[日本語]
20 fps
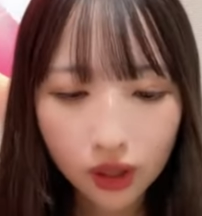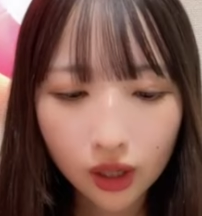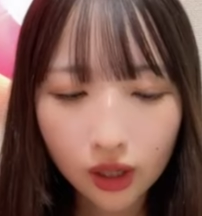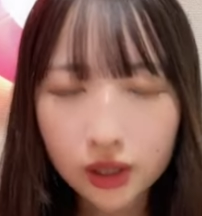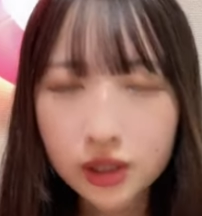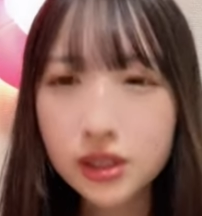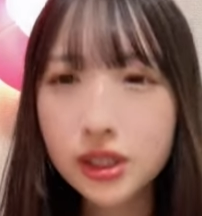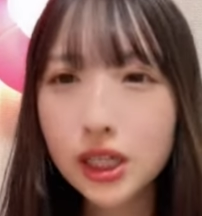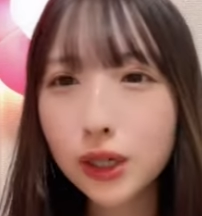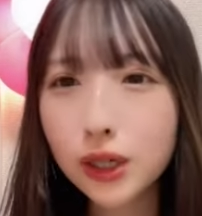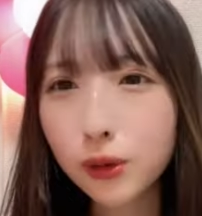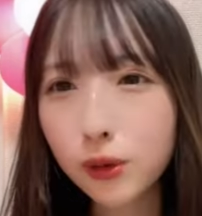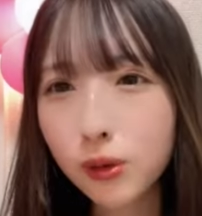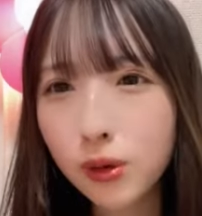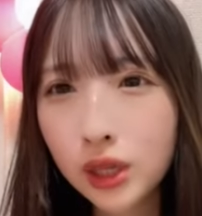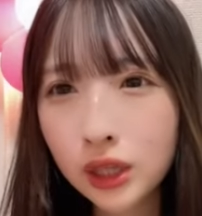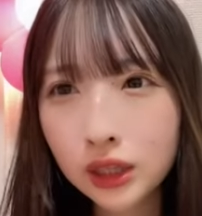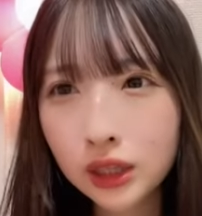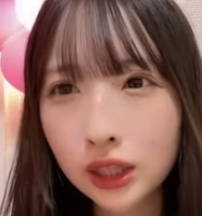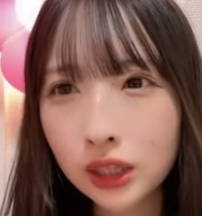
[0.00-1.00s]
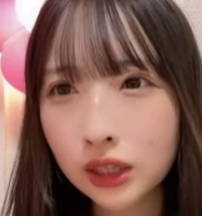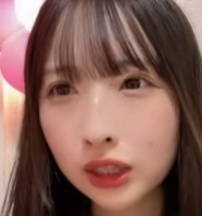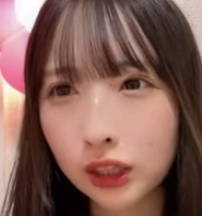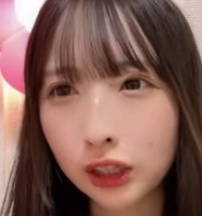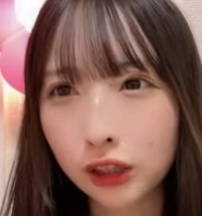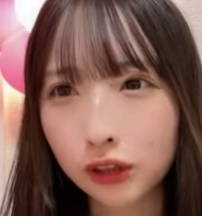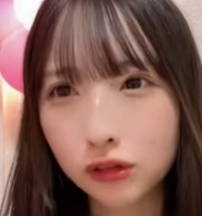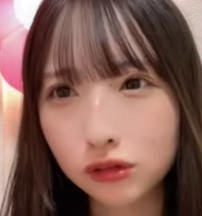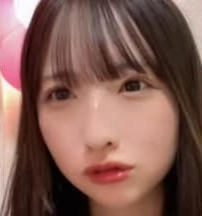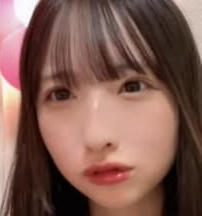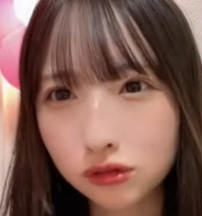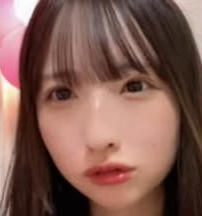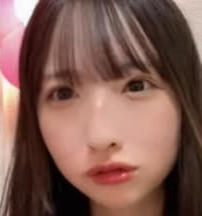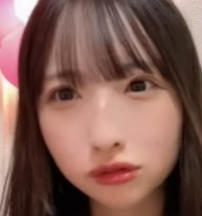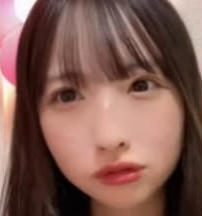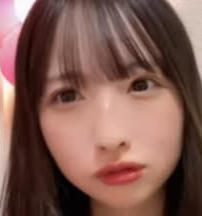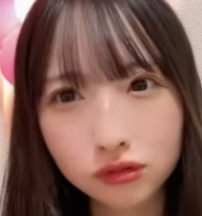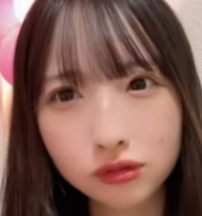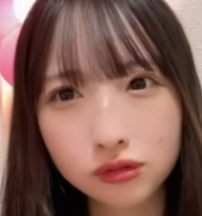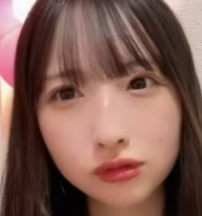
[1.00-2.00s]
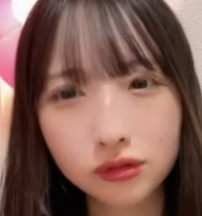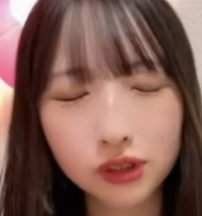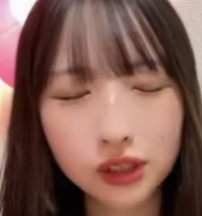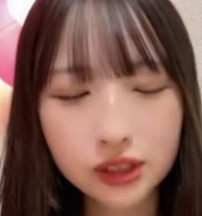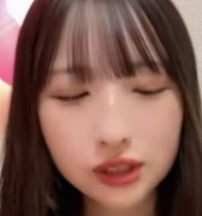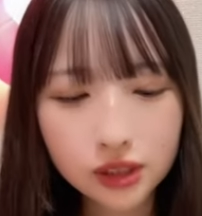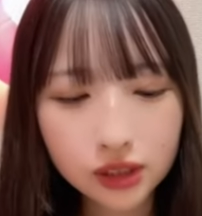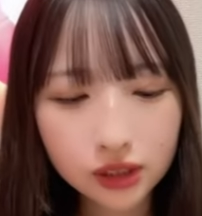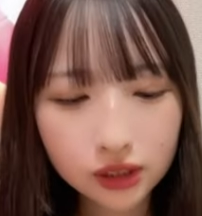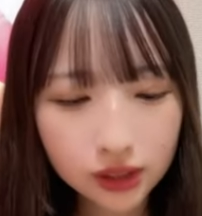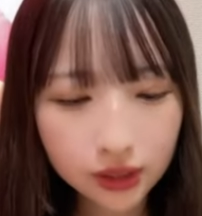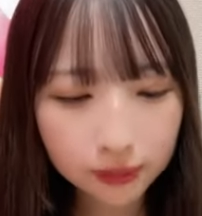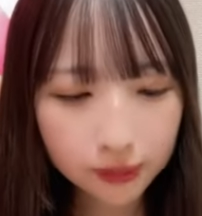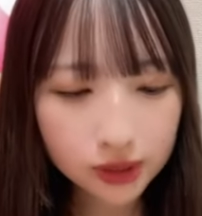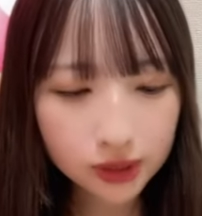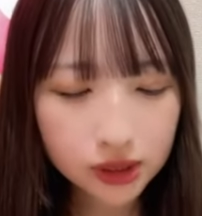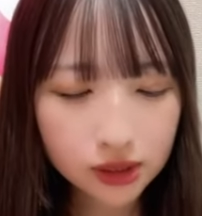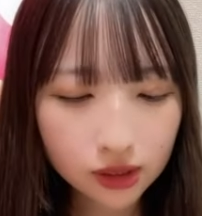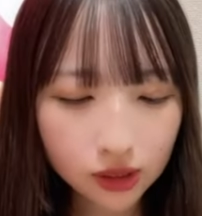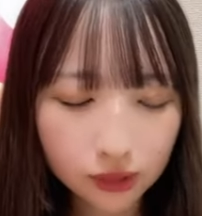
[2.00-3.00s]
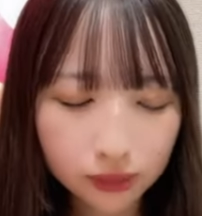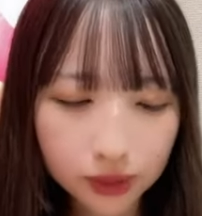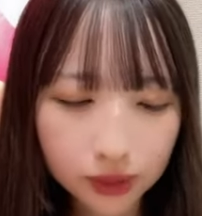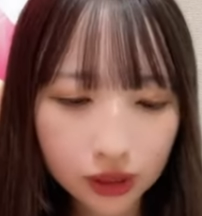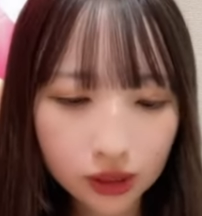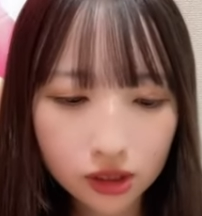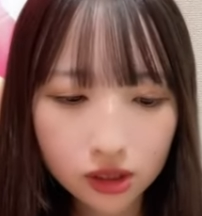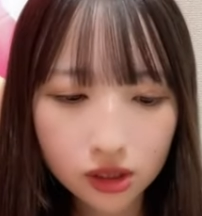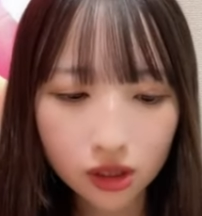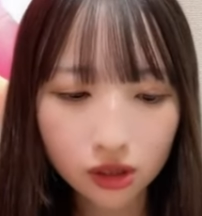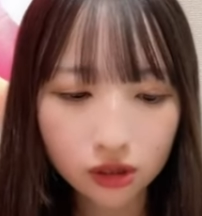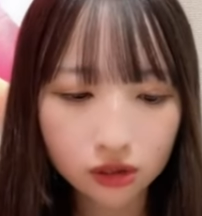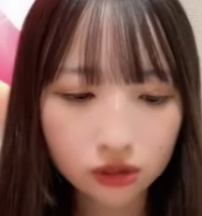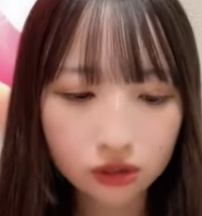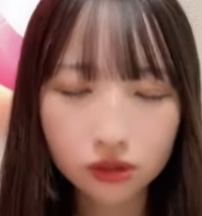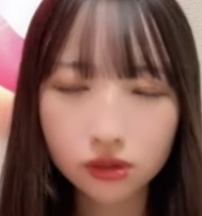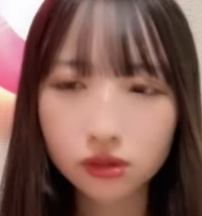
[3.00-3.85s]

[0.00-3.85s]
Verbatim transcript: 明日公園なんだけど明日来ますか皆さん